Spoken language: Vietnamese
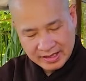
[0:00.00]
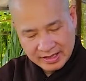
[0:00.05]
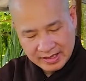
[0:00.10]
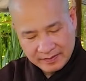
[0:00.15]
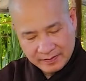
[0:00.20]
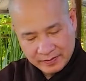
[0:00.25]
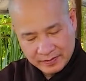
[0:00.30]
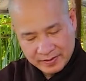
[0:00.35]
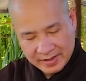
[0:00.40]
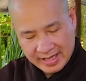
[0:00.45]

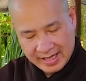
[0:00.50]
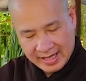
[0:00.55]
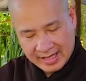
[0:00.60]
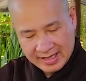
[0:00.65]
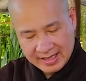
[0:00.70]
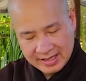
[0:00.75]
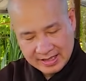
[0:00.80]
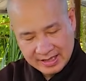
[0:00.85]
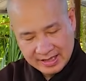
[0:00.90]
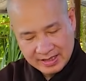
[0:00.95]
và một
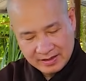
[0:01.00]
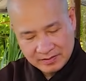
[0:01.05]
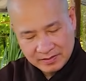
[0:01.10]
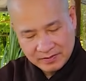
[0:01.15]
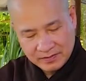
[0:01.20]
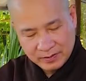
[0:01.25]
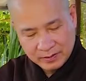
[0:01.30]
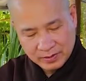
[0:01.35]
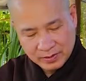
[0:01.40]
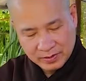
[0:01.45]
dạng á, thì không
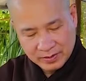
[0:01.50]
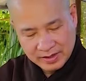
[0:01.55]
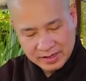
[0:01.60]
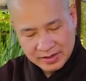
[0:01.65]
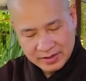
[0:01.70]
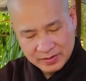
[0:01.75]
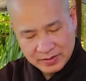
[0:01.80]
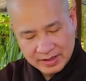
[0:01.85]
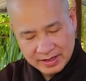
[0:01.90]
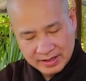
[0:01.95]
có phụ thuộc
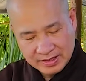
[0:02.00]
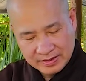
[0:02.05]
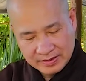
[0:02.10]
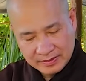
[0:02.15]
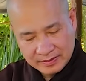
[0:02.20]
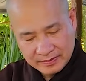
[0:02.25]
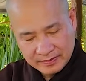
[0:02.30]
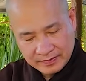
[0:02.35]
insulin.